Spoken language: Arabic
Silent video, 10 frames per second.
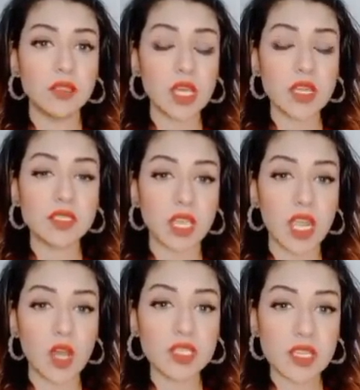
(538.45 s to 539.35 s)
ناقص
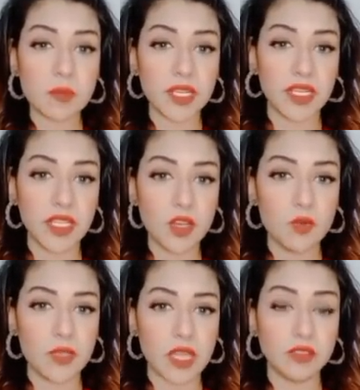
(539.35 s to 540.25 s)
يطلعوا ليزر من
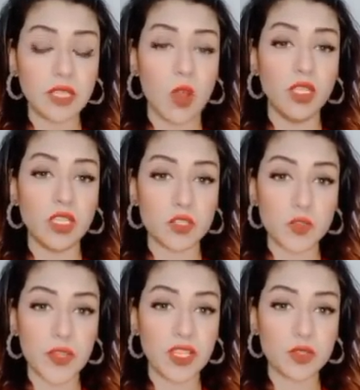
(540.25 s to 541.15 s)
عينيهم يعني تحولنا
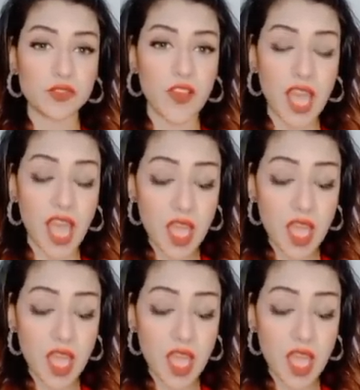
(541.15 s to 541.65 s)
لسوبر هيروز فجاه